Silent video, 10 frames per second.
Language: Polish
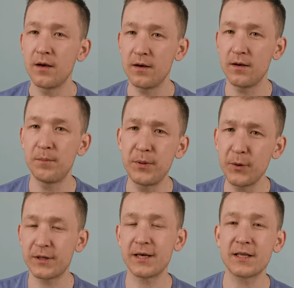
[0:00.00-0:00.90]
e,
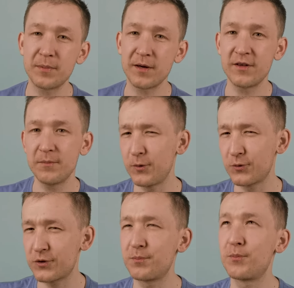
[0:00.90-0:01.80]
piły tak naprawdę my
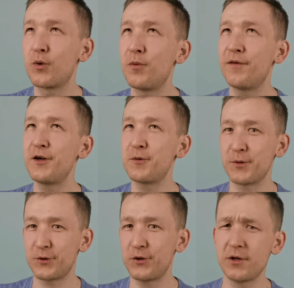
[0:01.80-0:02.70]
już
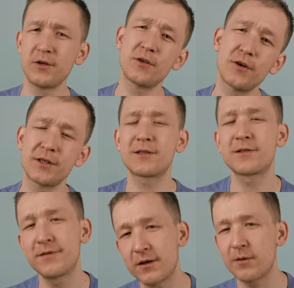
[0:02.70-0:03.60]
próbowaliśmy coś ciąć,
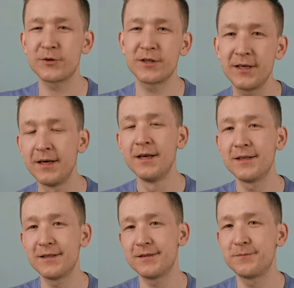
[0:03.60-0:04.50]
chociaż wiadomo, że
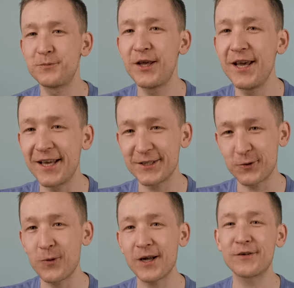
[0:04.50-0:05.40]
e, nie jest
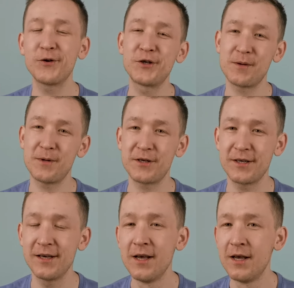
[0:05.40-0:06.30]
to łatwo i trzeba
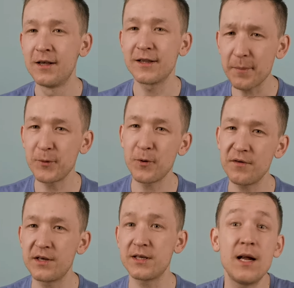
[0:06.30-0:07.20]
się
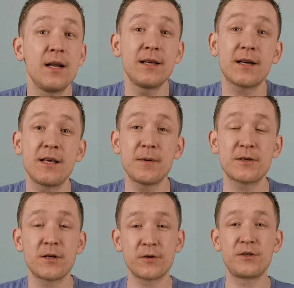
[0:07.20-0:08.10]
napiłować, ale jak nie
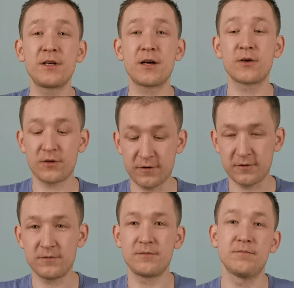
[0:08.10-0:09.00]
ma czegoś innego,
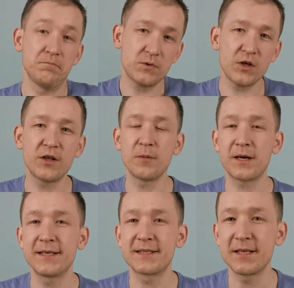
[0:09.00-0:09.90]
to, to i
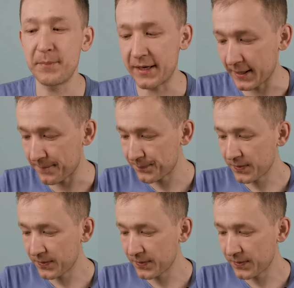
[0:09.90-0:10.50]
dobra jest saperka.